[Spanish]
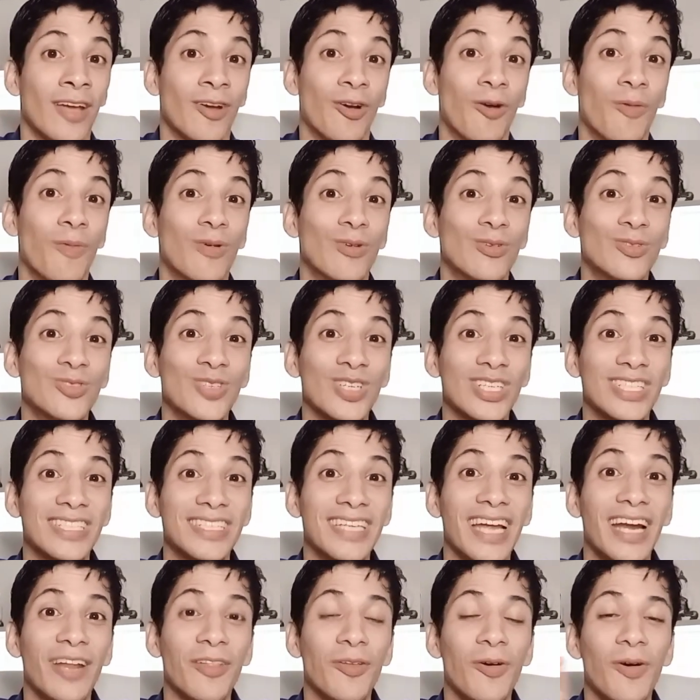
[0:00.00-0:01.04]
Como uso
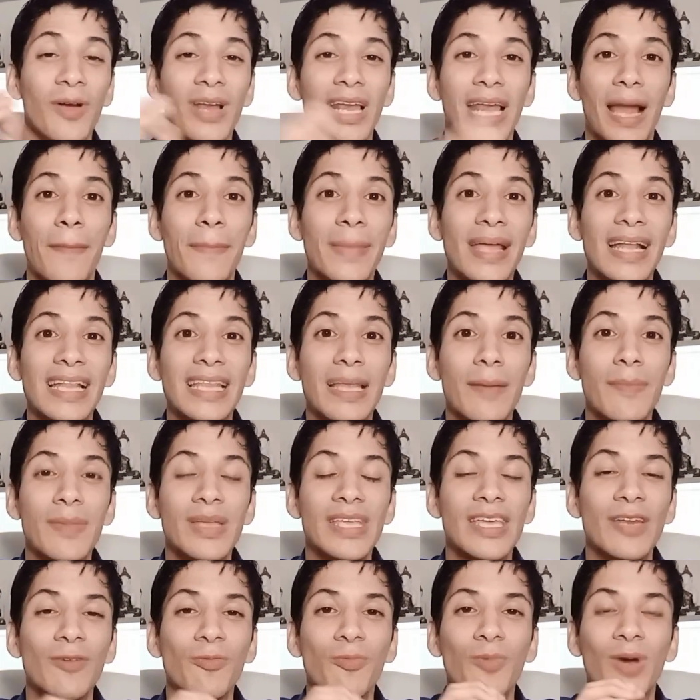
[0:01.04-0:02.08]
externo, la miel
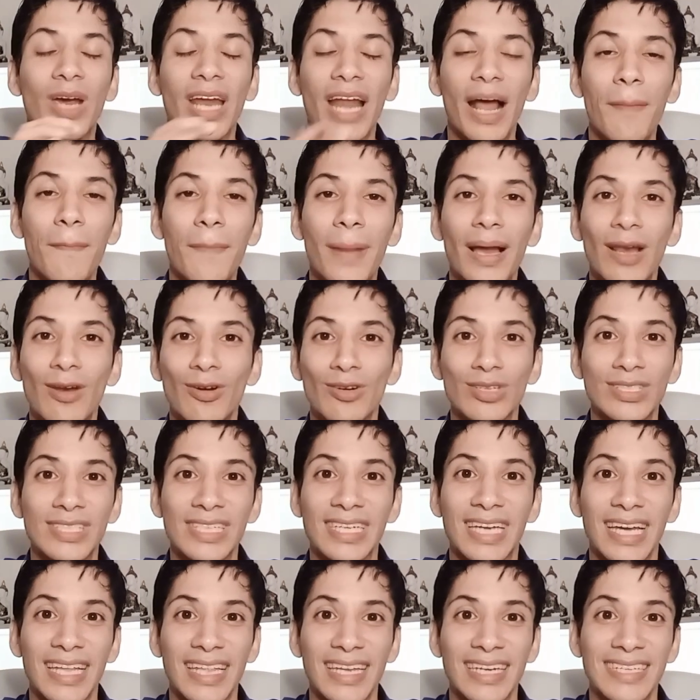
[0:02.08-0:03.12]
también tiene un gran valor
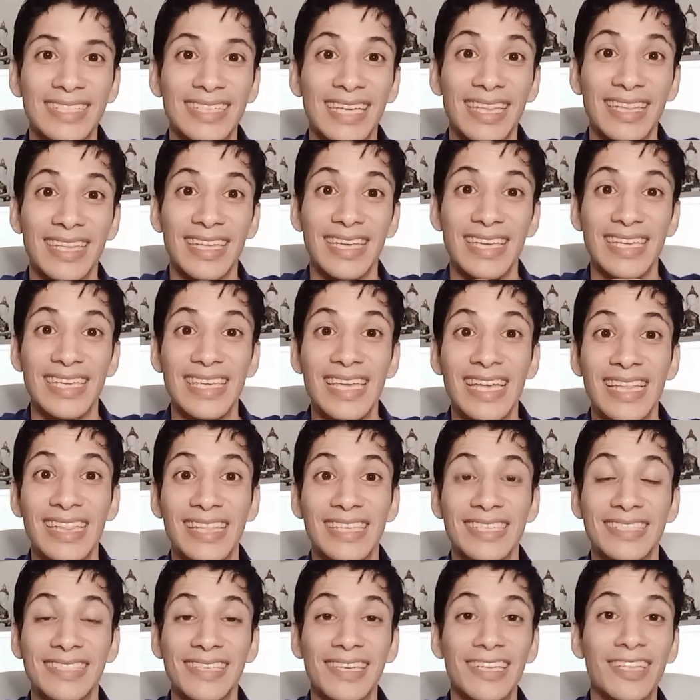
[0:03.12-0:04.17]
cicatrizante y
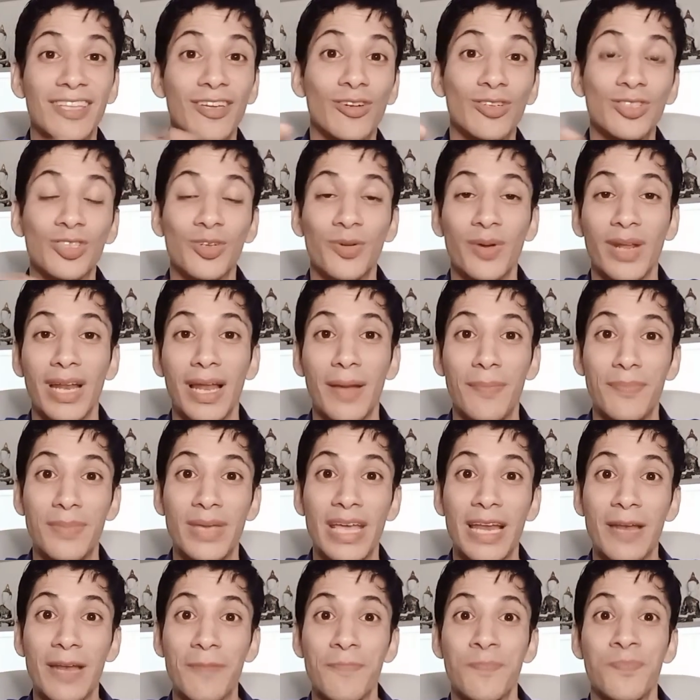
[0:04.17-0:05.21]
antiséptico sobre la
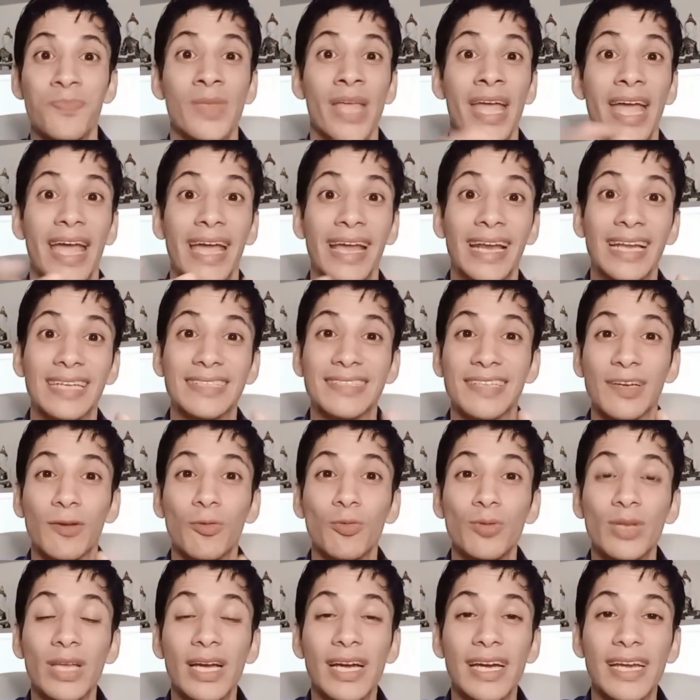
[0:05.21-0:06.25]
piel, en la
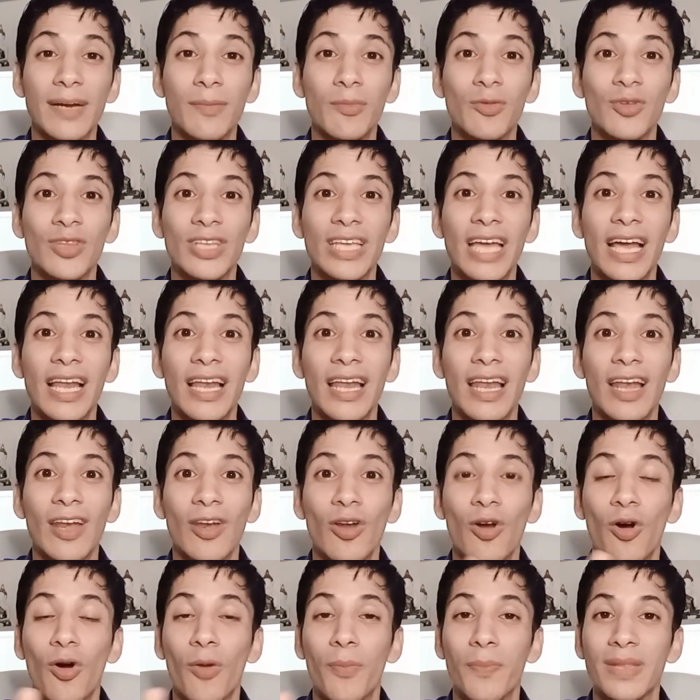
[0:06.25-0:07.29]
Segunda Guerra Mundial,
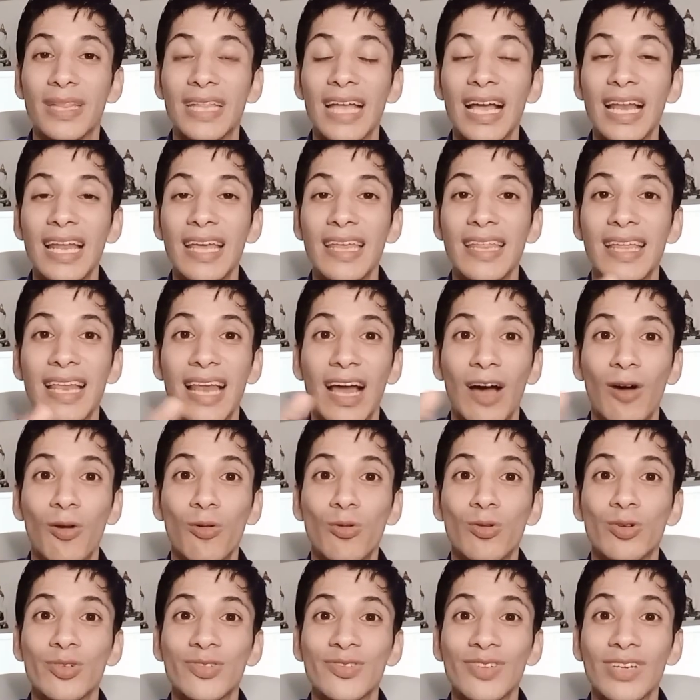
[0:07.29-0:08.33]
los hospitales de la
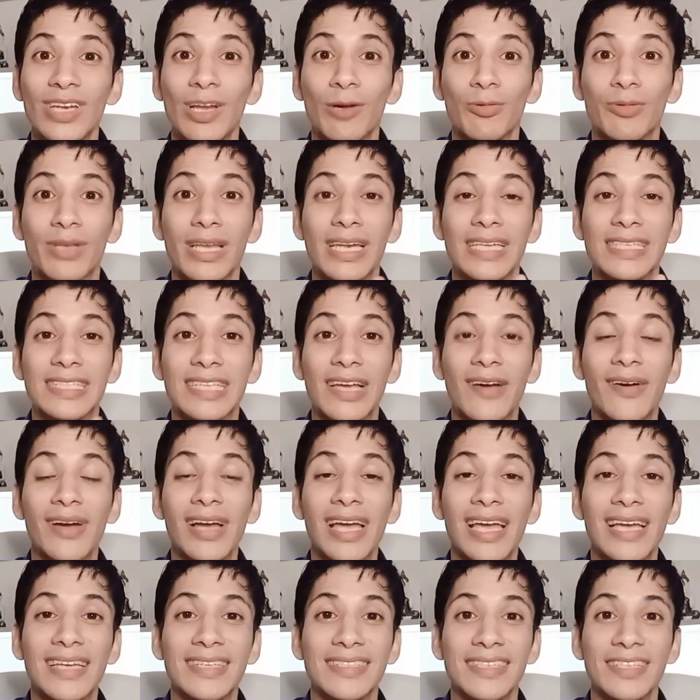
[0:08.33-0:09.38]
URSS lo
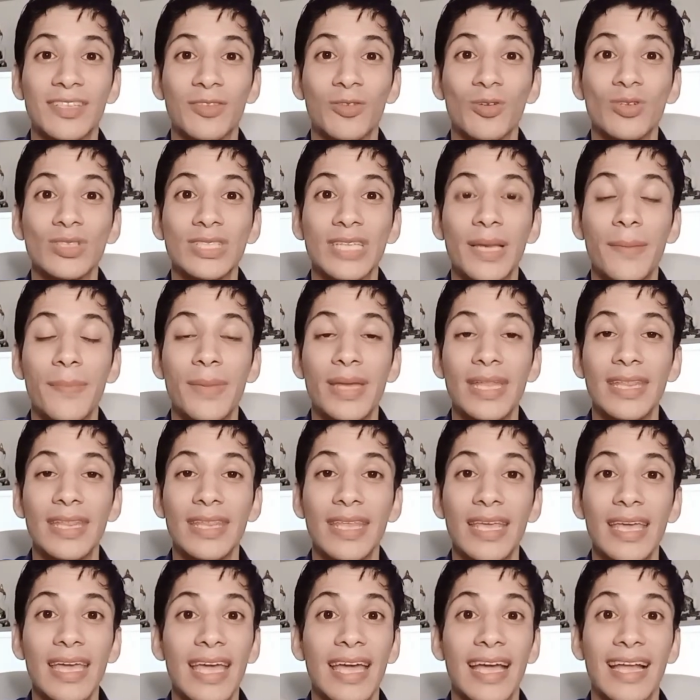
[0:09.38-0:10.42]
utilizaban
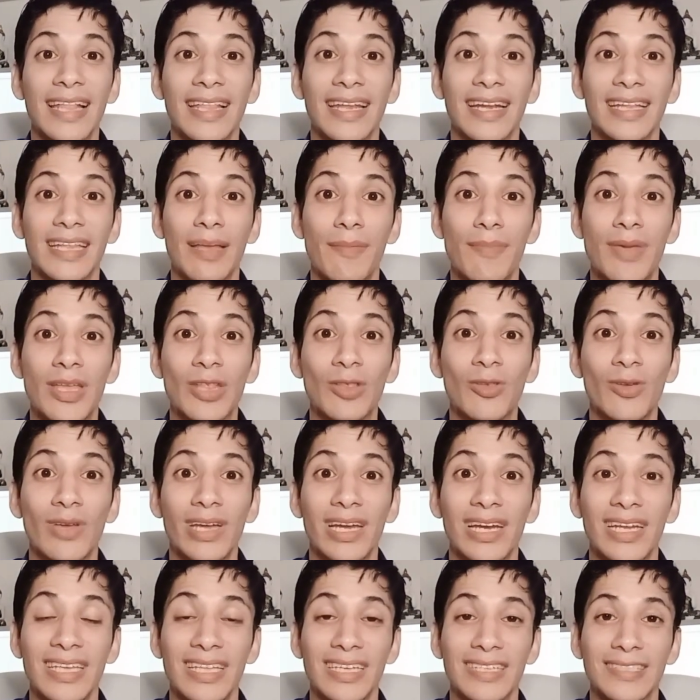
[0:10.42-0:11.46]
exitosamente en el tratamiento
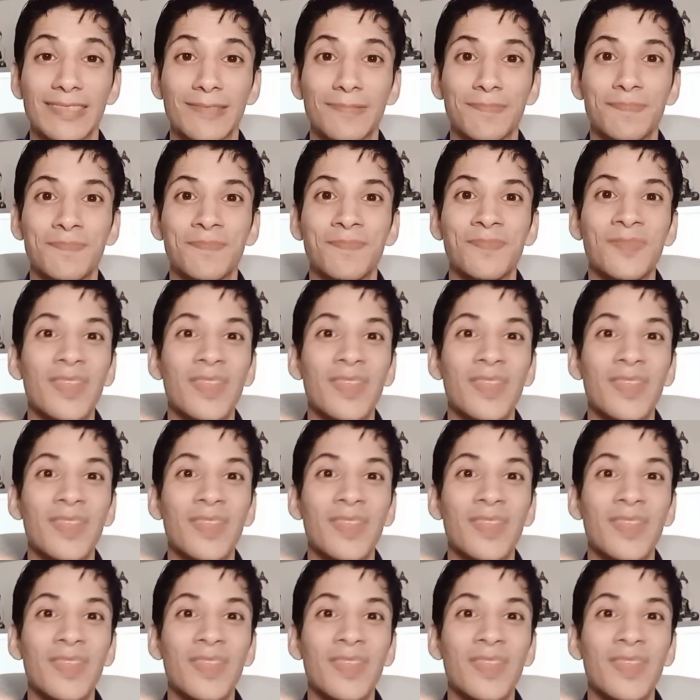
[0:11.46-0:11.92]
de heridas,